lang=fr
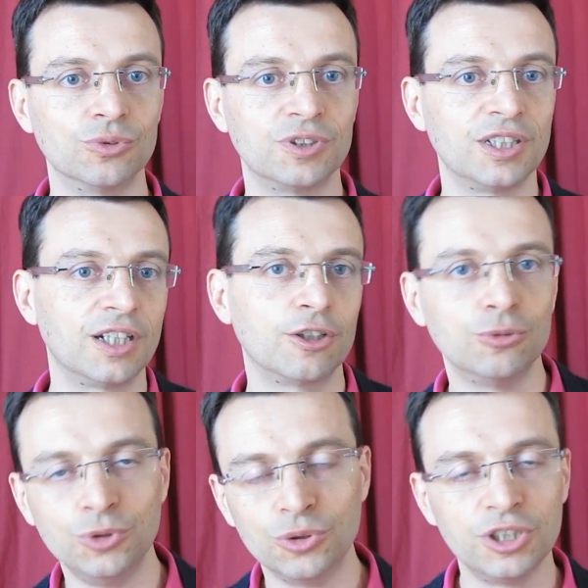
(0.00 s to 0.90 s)
on sait que la
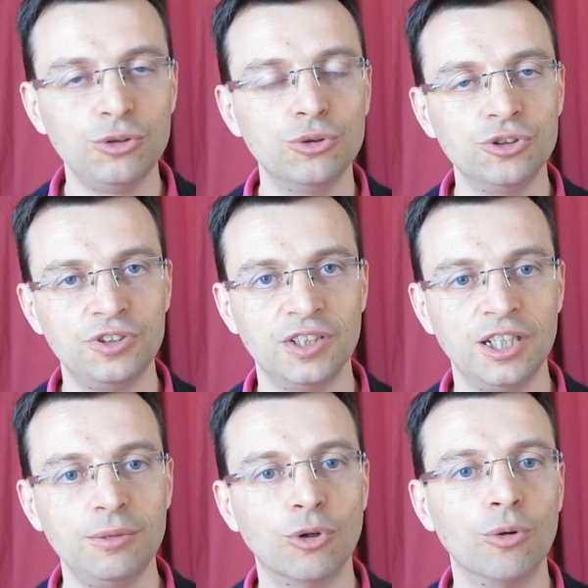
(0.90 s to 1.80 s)
communauté du
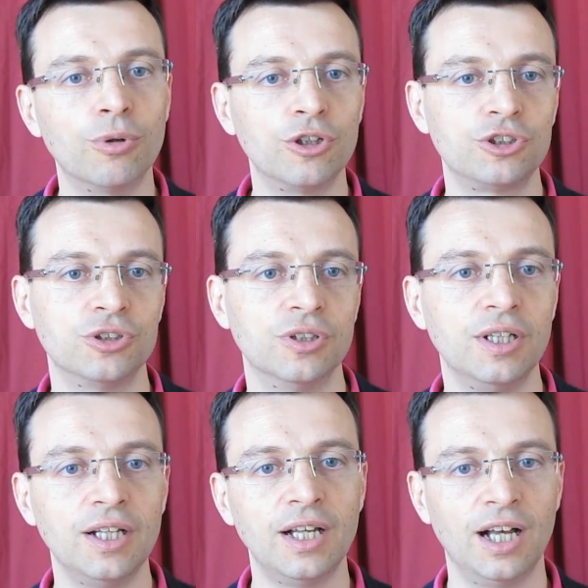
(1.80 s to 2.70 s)
logiciel libre reproche
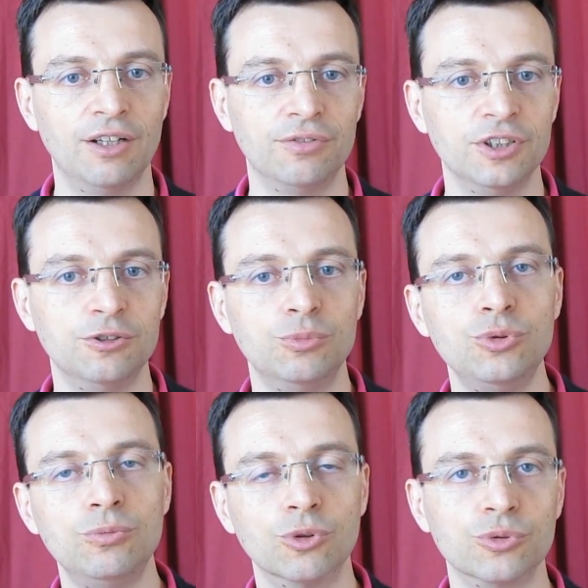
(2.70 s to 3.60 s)
à
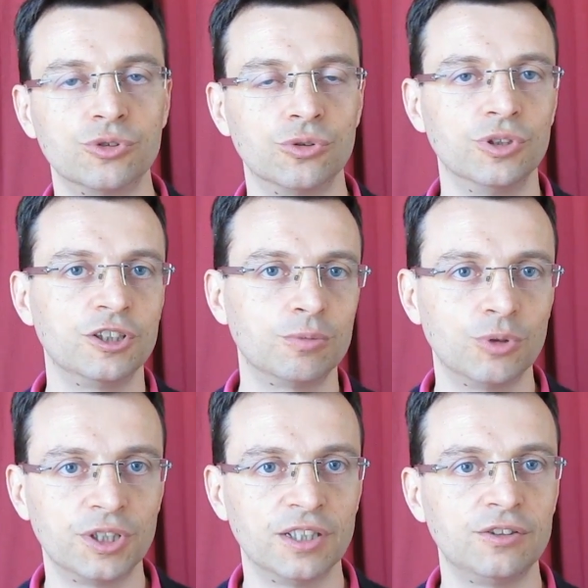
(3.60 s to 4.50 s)
Facebook son
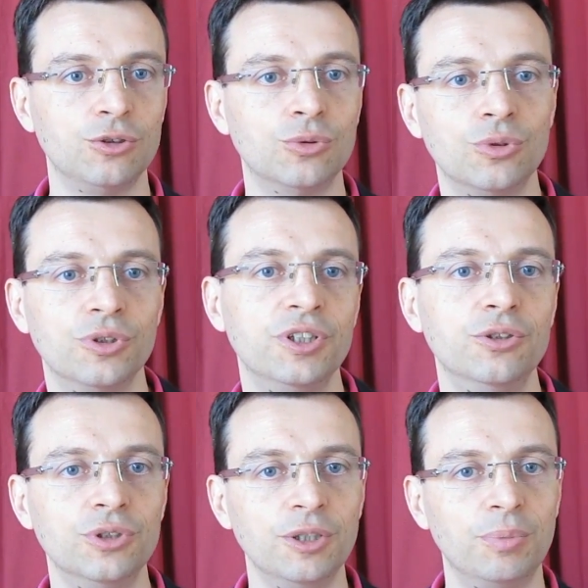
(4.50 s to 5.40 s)
exploitation
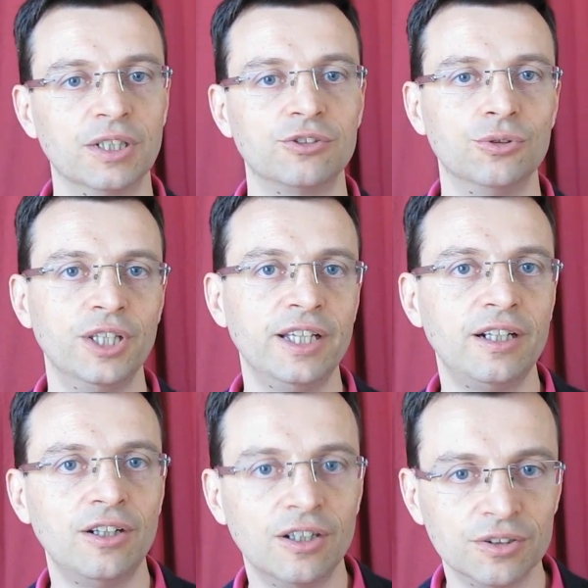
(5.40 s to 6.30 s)
des données
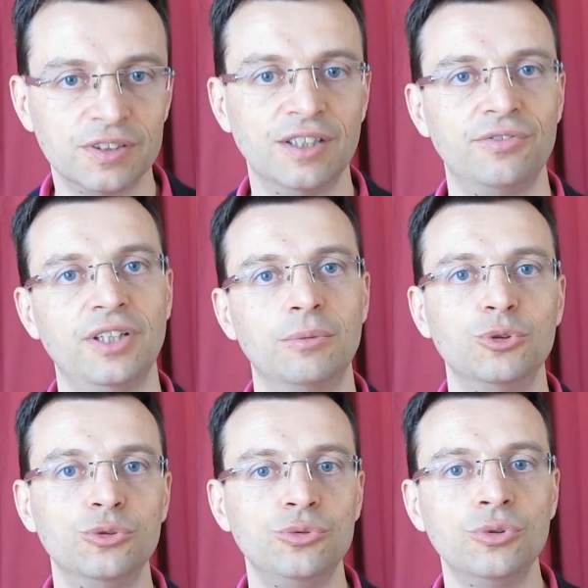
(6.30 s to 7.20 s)
personnelles, sa
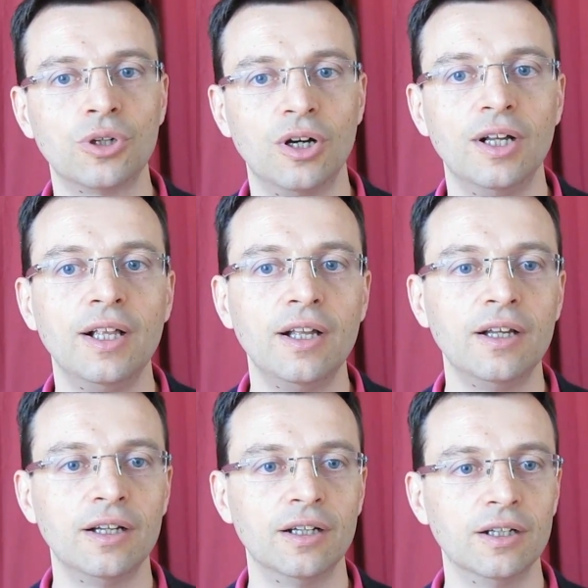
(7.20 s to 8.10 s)
fermeture.
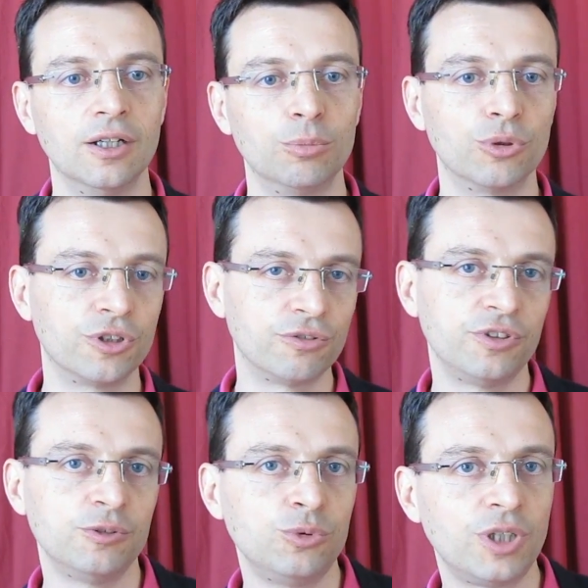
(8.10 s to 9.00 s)
pourtant,
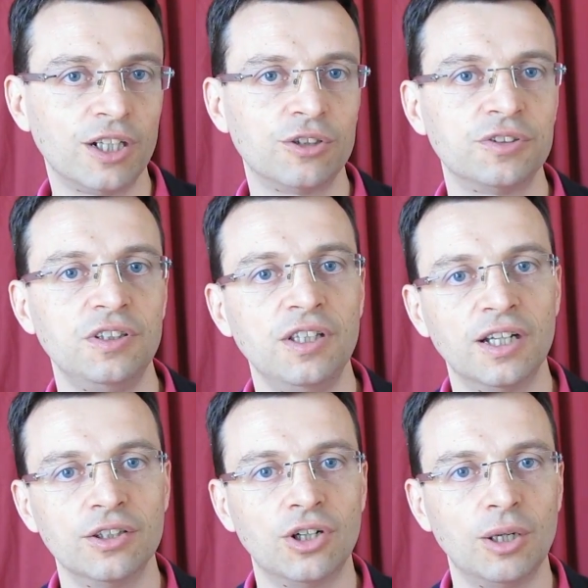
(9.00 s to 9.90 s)
Facebook a lancé il
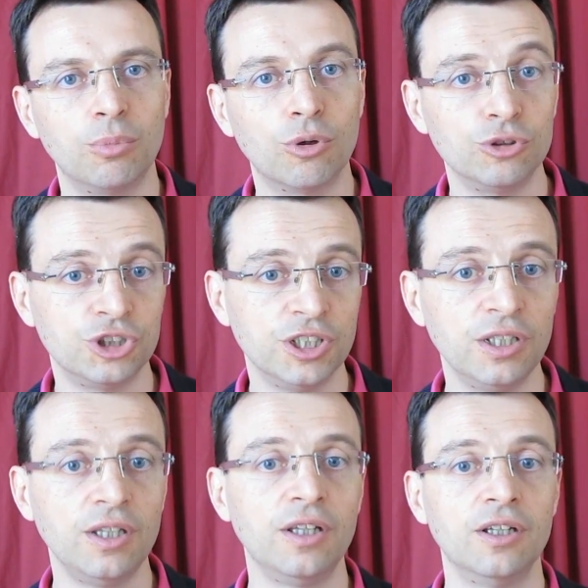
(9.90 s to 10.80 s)
y a un an un
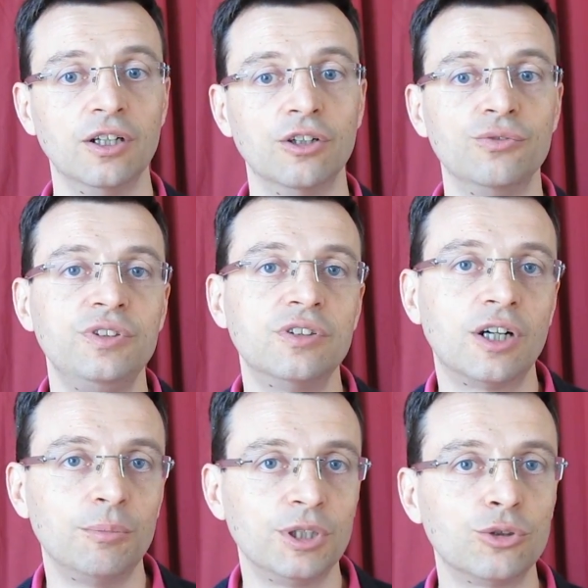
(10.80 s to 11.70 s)
projet
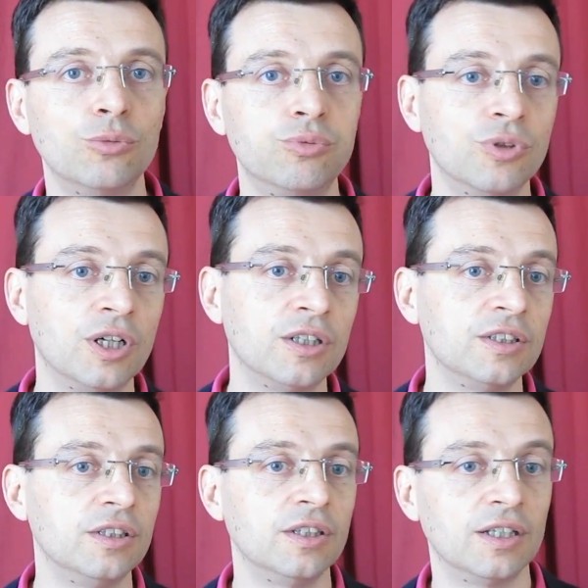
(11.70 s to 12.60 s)
visant à mettre au
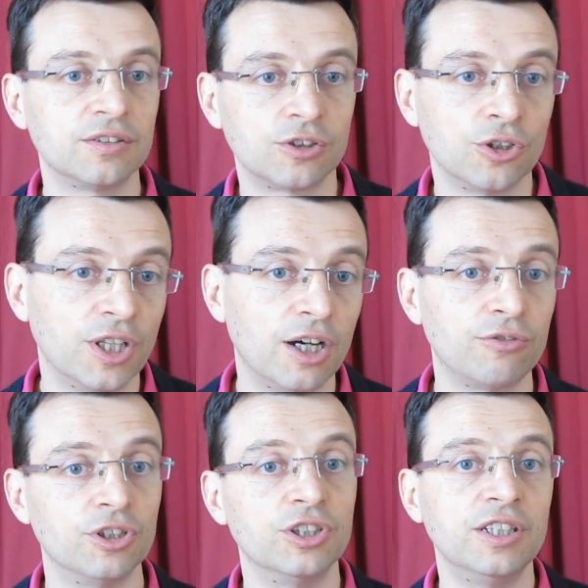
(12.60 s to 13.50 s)
point un standard,
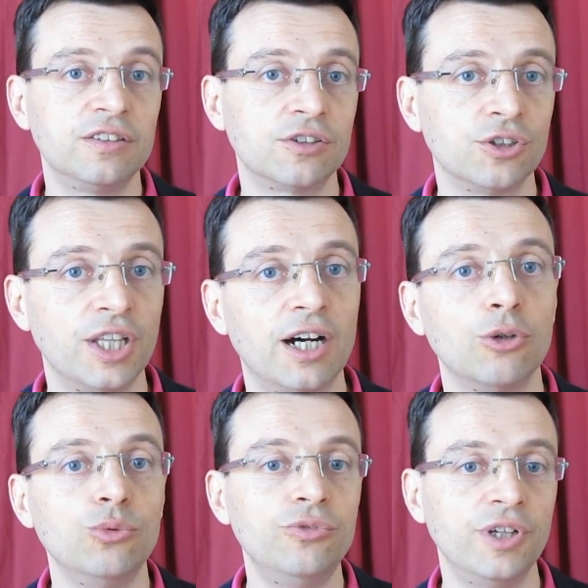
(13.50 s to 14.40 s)
enfin des
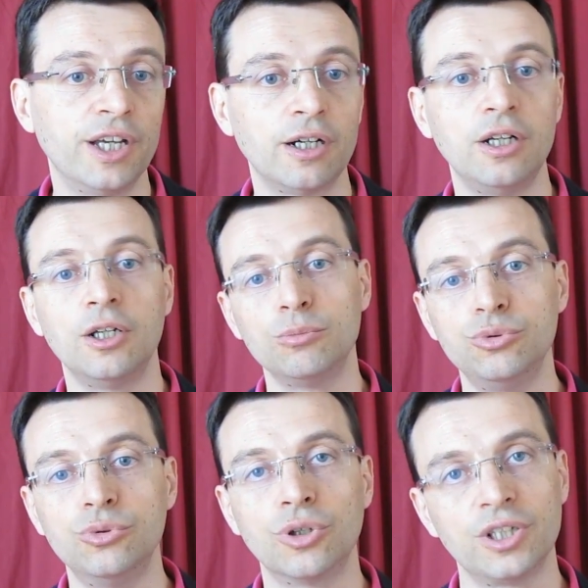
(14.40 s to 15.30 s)
standards ouverts
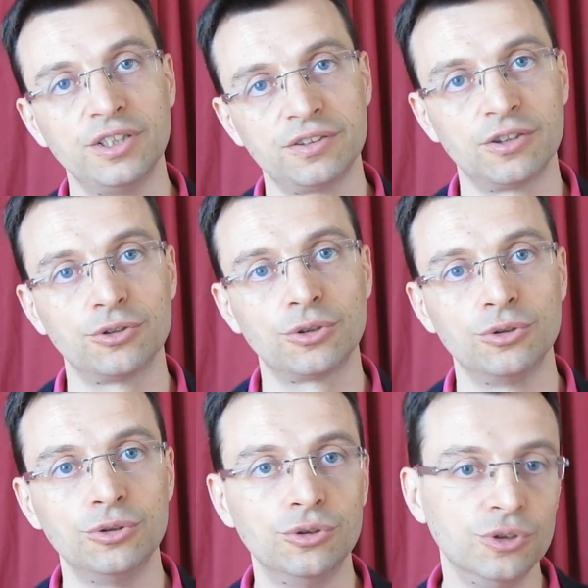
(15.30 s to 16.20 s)
pour les
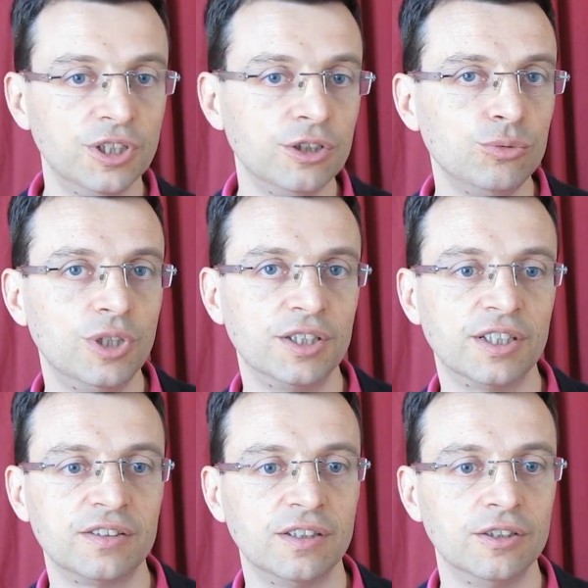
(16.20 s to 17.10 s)
centres de données ou
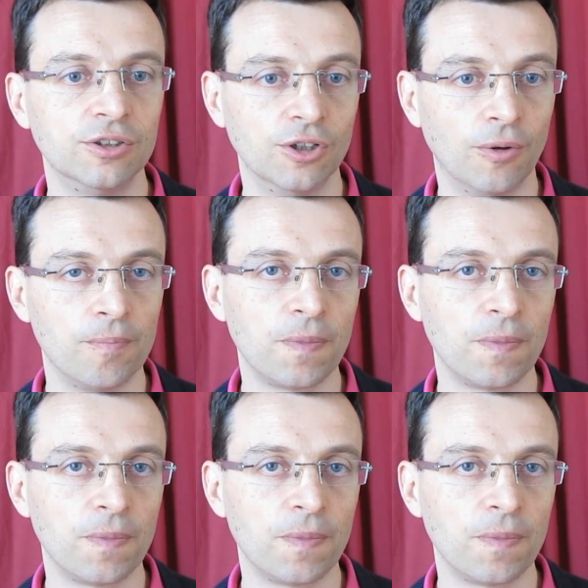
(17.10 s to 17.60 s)
data centers.